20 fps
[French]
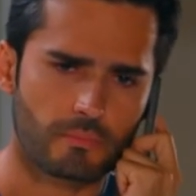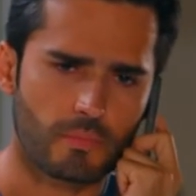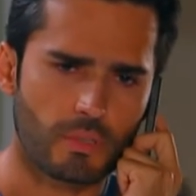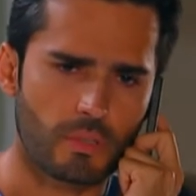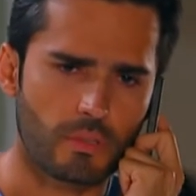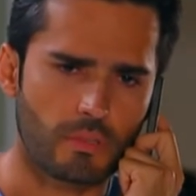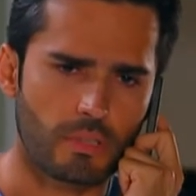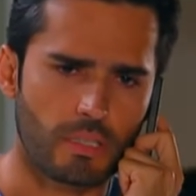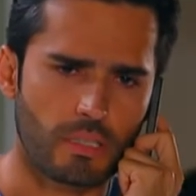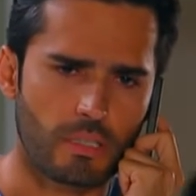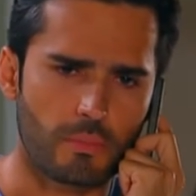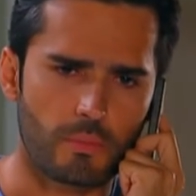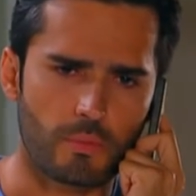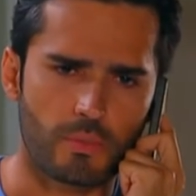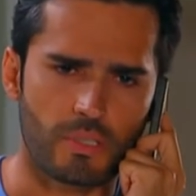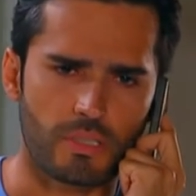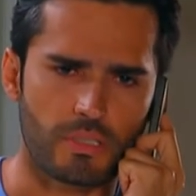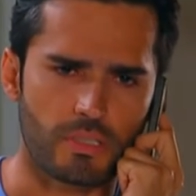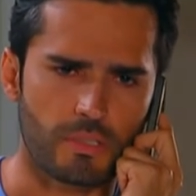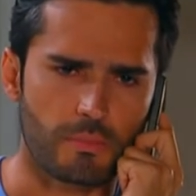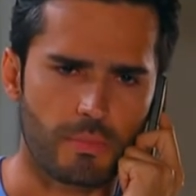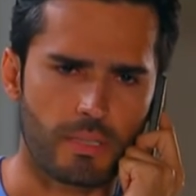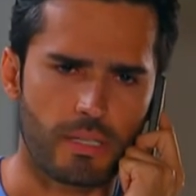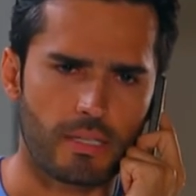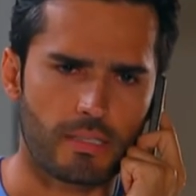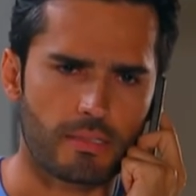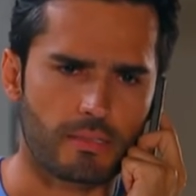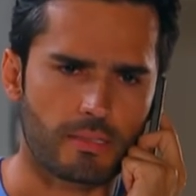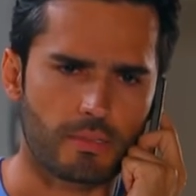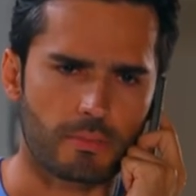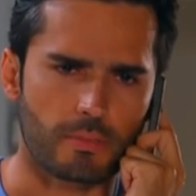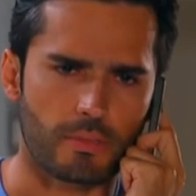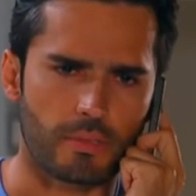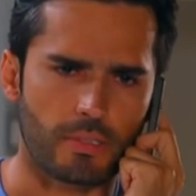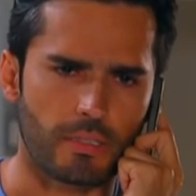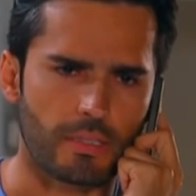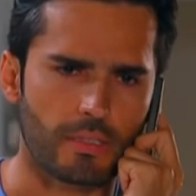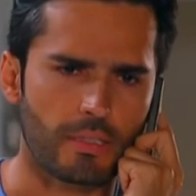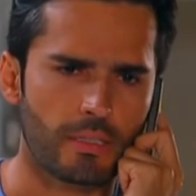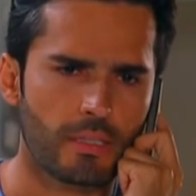Il y avait très peu d'espoir parce que...
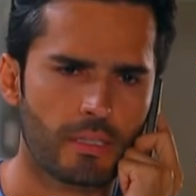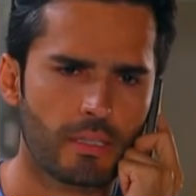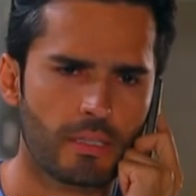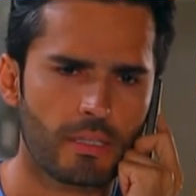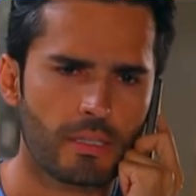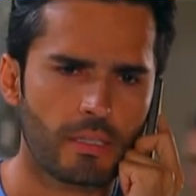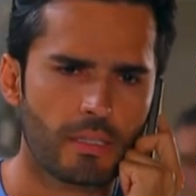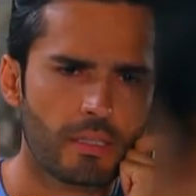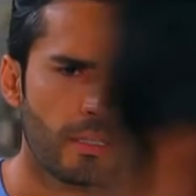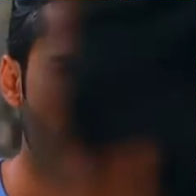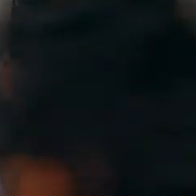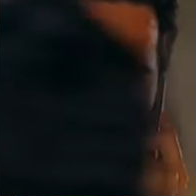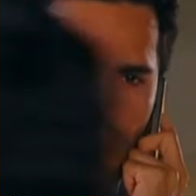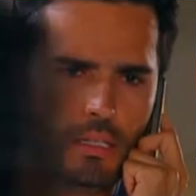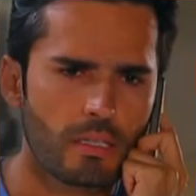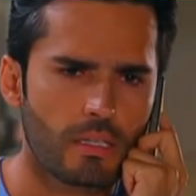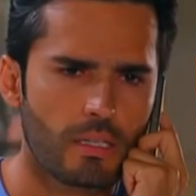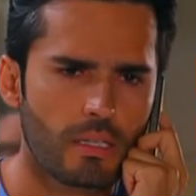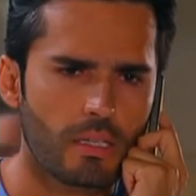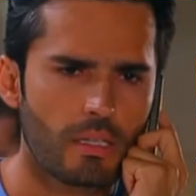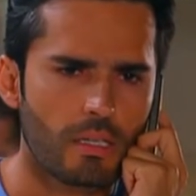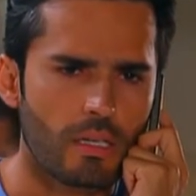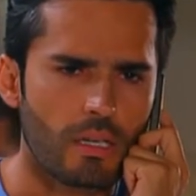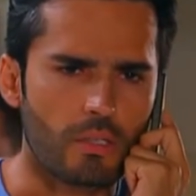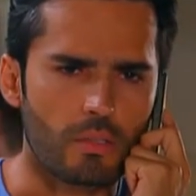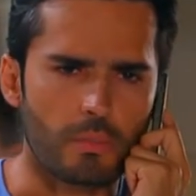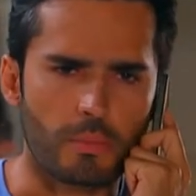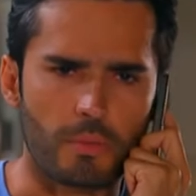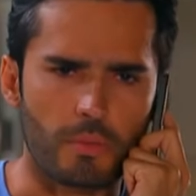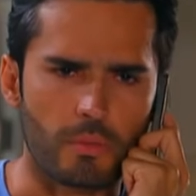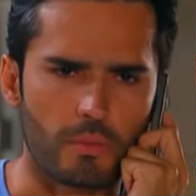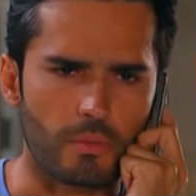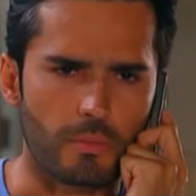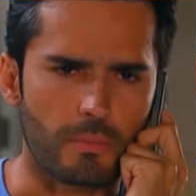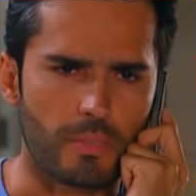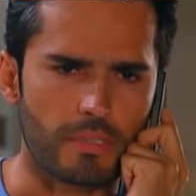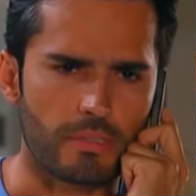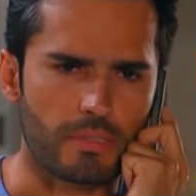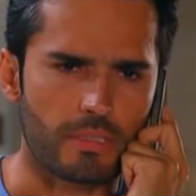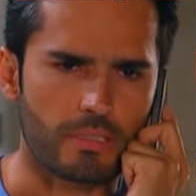Il ne passera
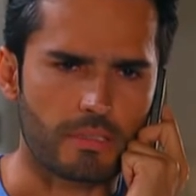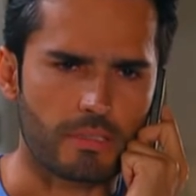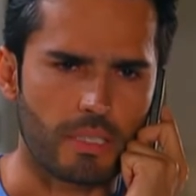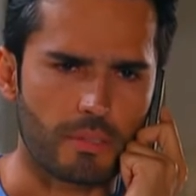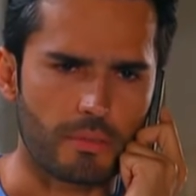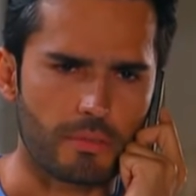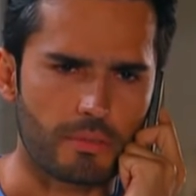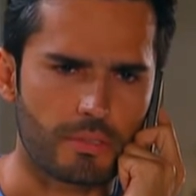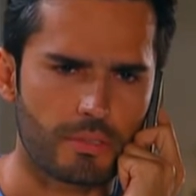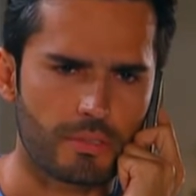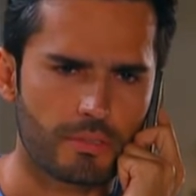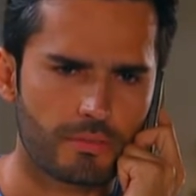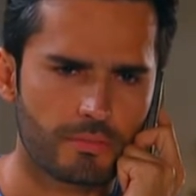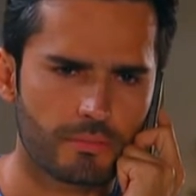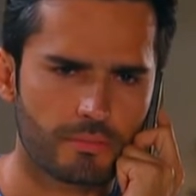sans doute pas la nuit.